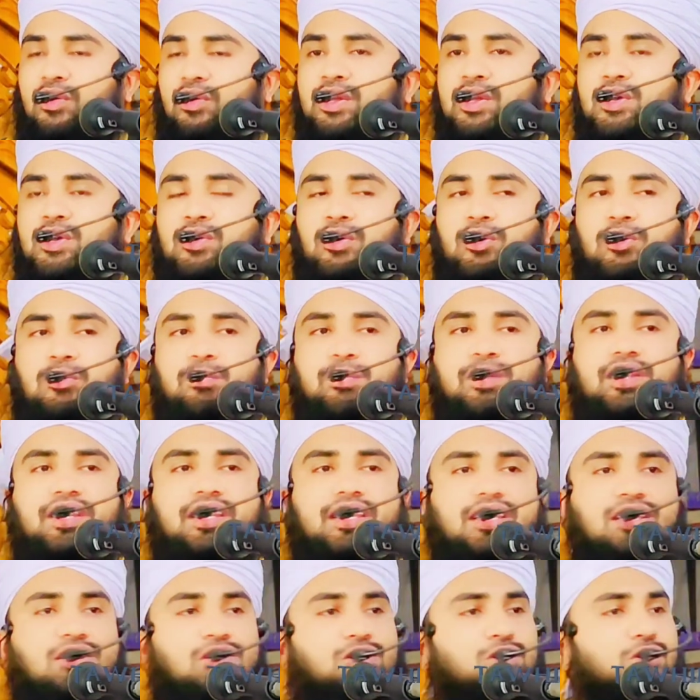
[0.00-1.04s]
ওই কর্মীর
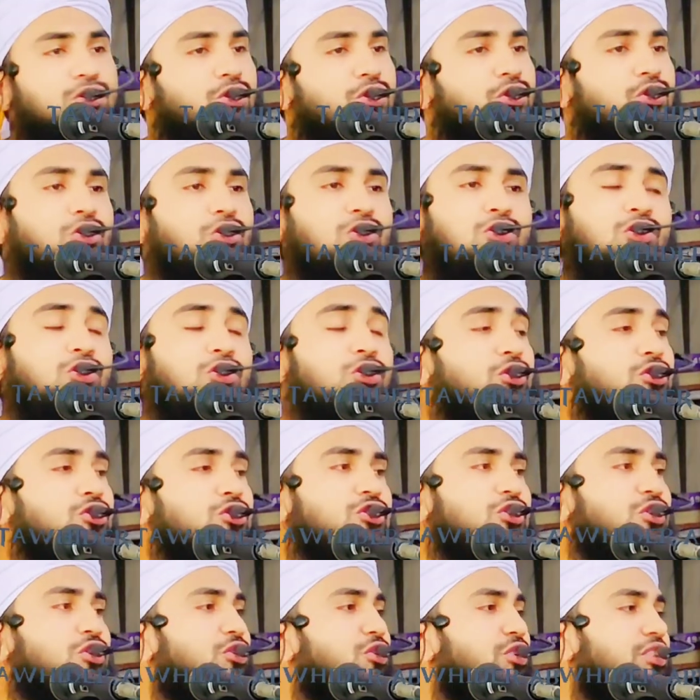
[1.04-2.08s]
কিন্তু কোনো
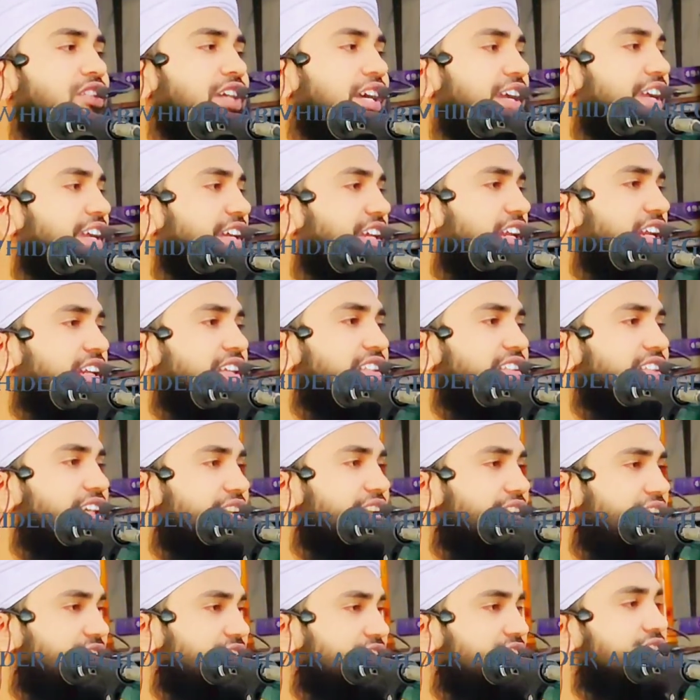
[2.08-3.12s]
গ্রহণযোগ্য থাকে না
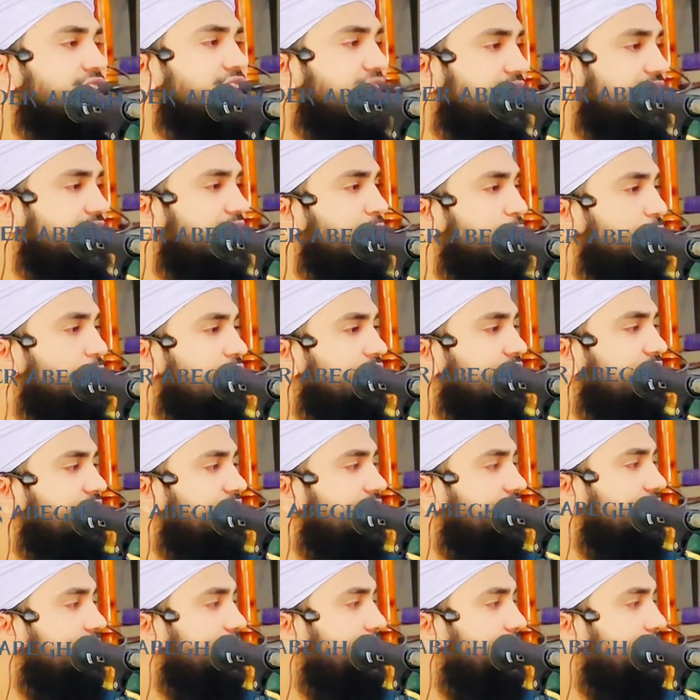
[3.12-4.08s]
নেতার কাছে থাকে বলেন